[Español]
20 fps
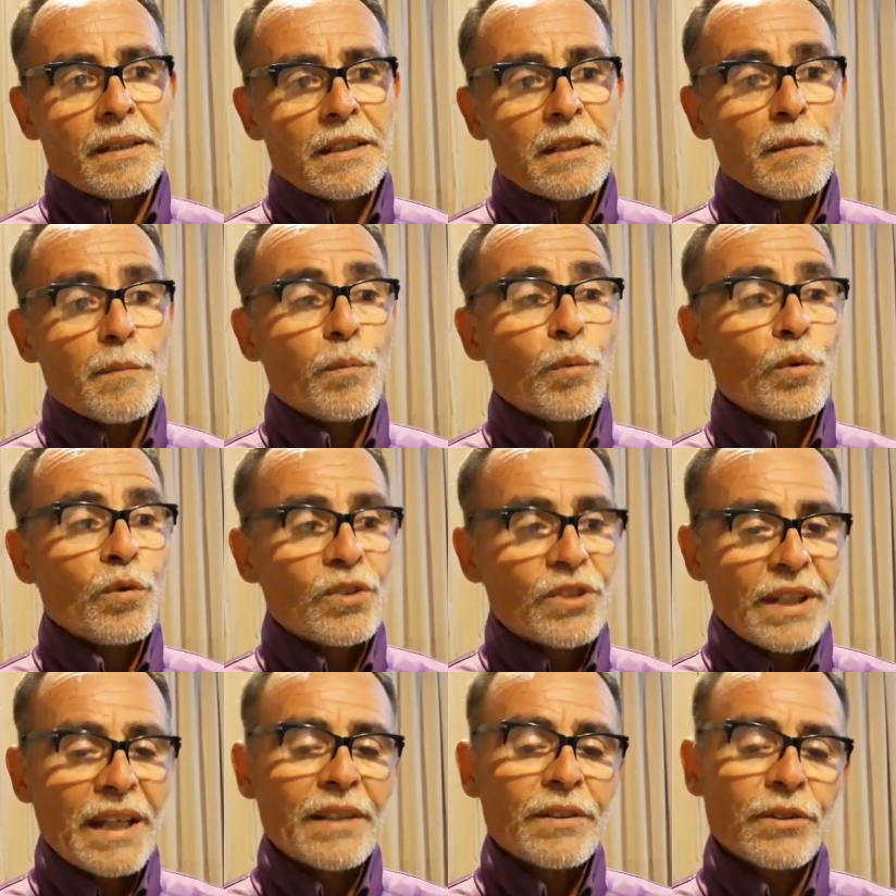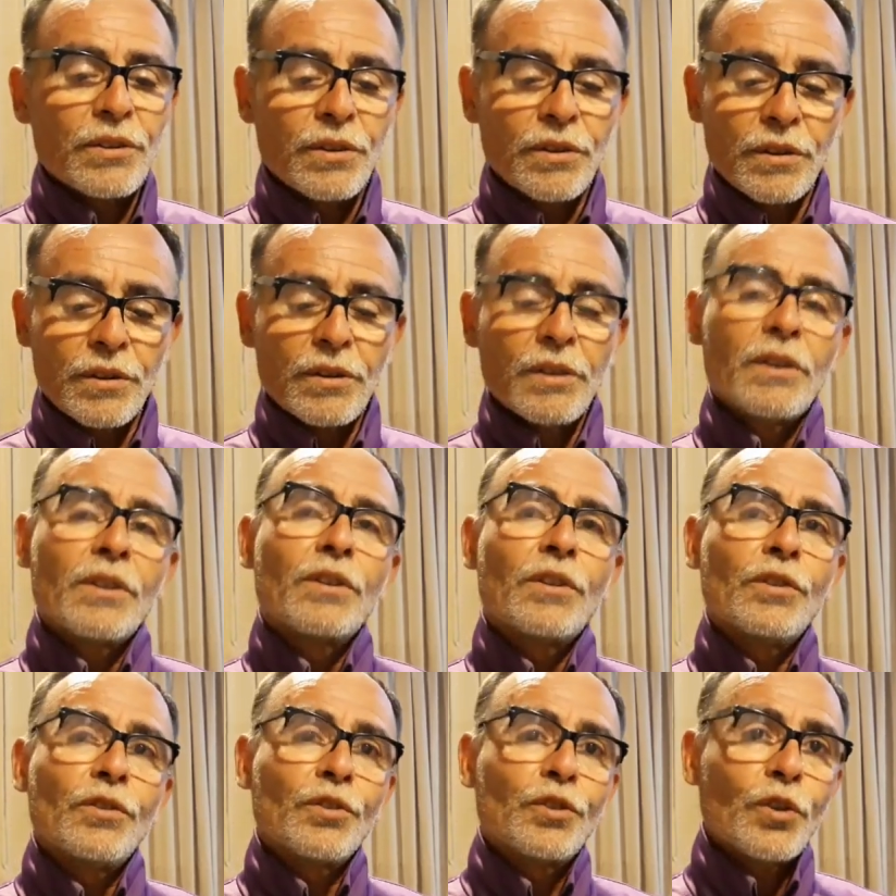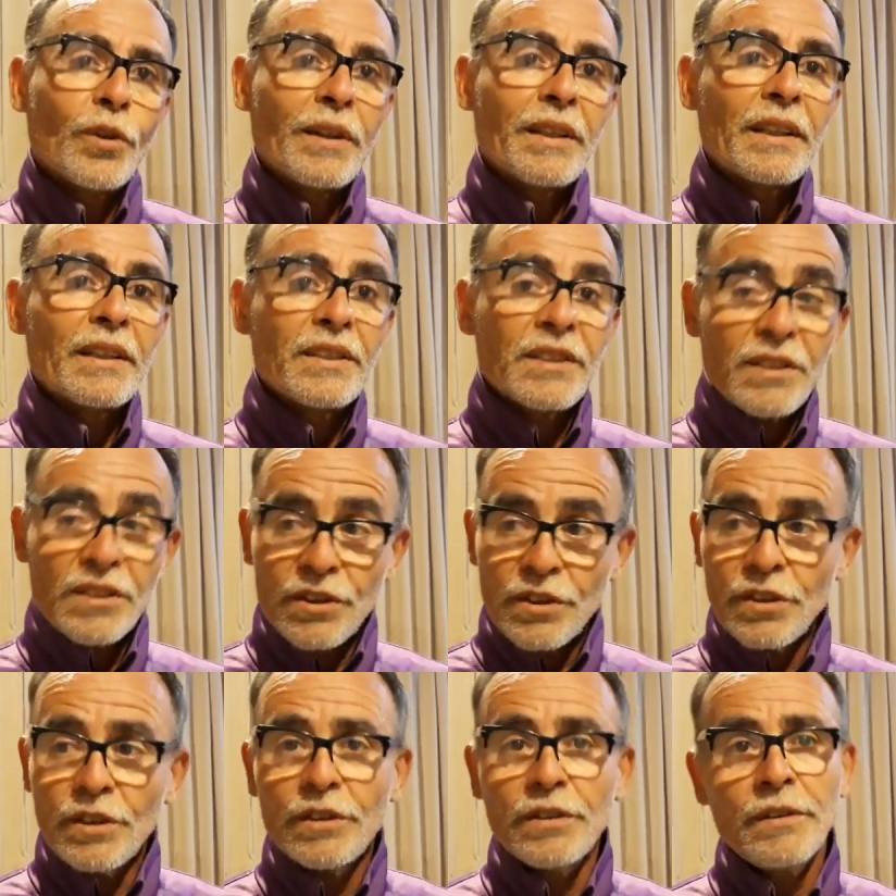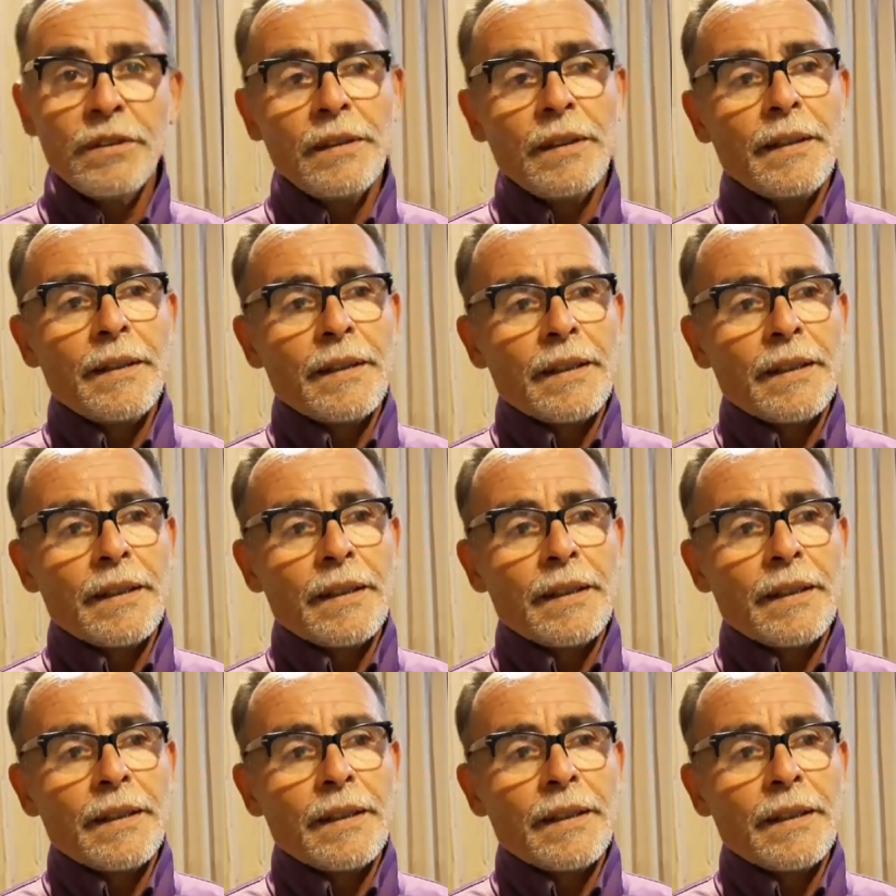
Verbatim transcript: impulsando con toda decisión